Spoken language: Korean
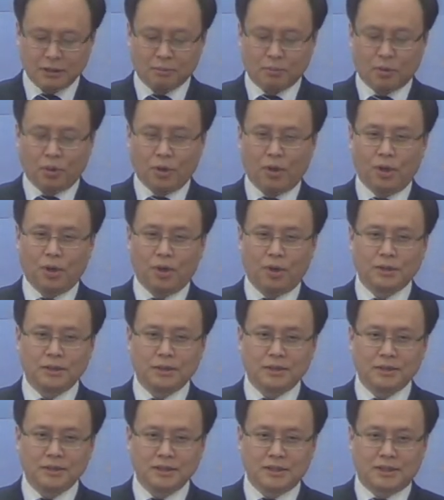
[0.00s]

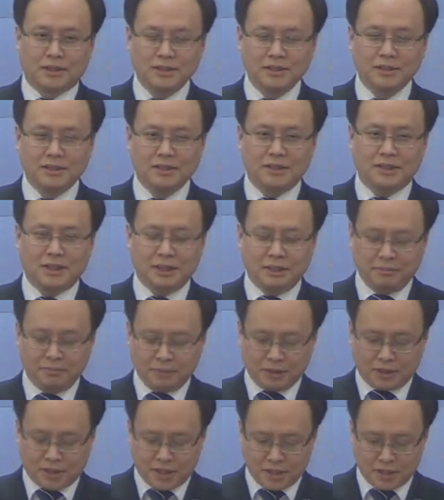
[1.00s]
모든
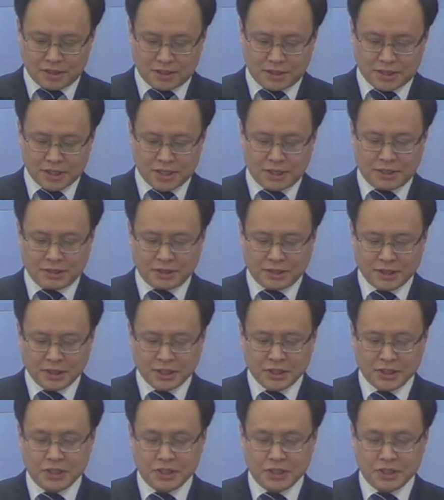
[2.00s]
근심, 걱정,